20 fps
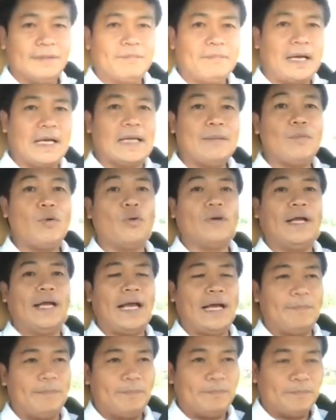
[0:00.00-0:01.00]
มาร์ค เพชรบูรณ์
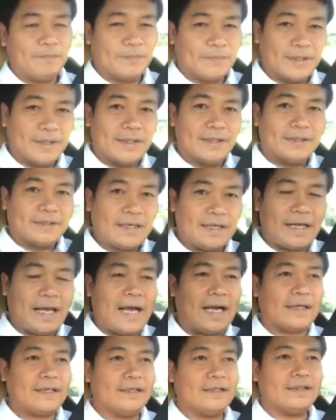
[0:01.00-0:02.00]
นะครับถ้า
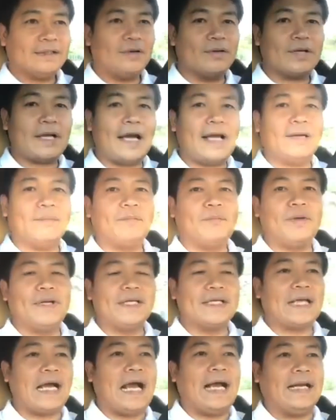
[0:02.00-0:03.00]
หากต้องการบ
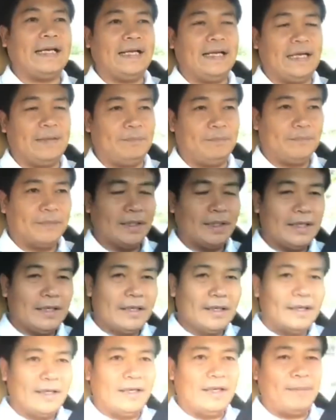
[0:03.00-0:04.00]
ริการนะครับ
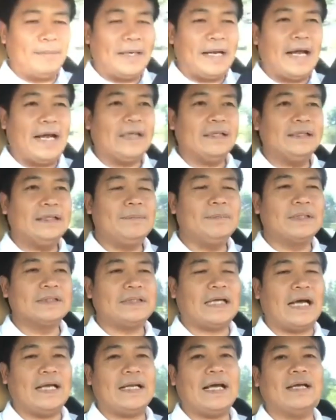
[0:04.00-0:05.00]
ประธานที่ปรึก
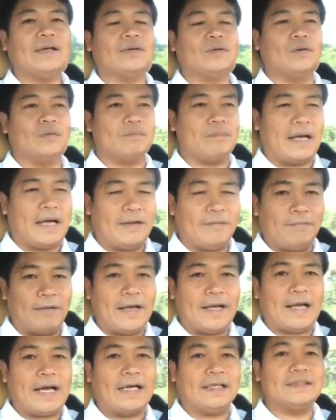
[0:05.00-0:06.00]
ษาด้านกฎหมาย
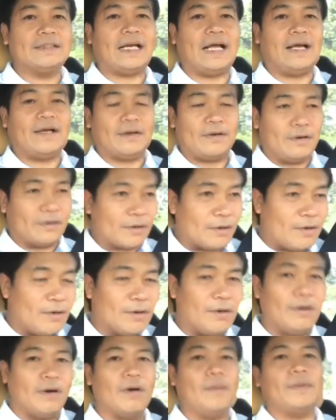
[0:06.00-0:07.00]
ฝ่ายค้านอิสระก็ร้อง
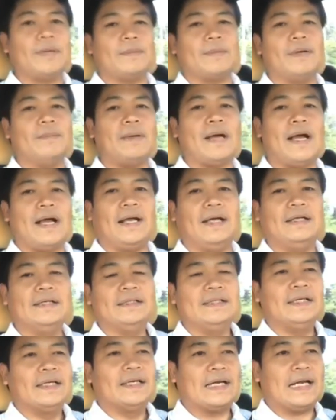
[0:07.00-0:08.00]
ขอความเป็นธรรมเข้ามา
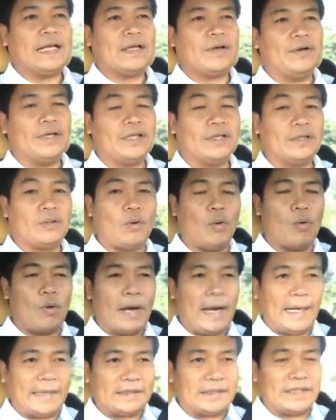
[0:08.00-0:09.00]
ในกรณีถูก
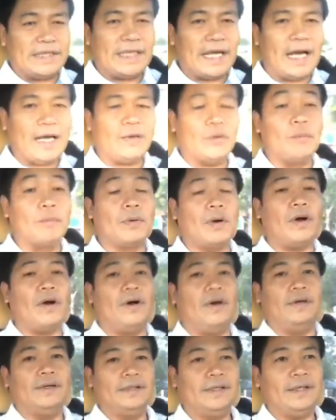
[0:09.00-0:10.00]
อัจฉริยะรูปหล่อ
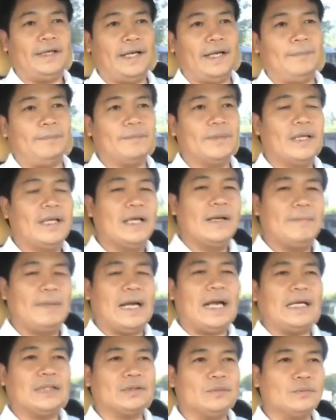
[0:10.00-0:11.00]
นะครับประ
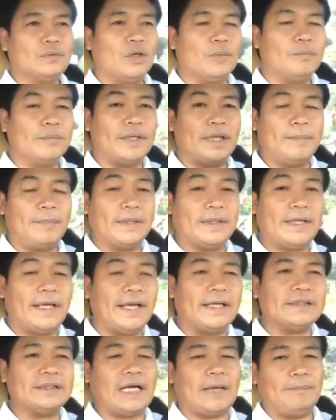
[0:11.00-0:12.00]
ธานชมรมเนี่ยไปแจ้
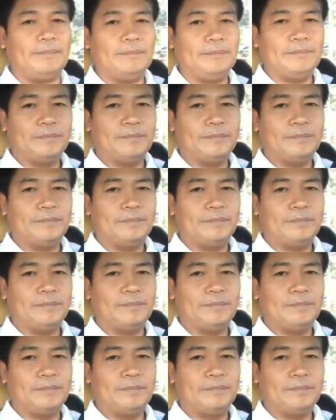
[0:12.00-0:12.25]
งจับ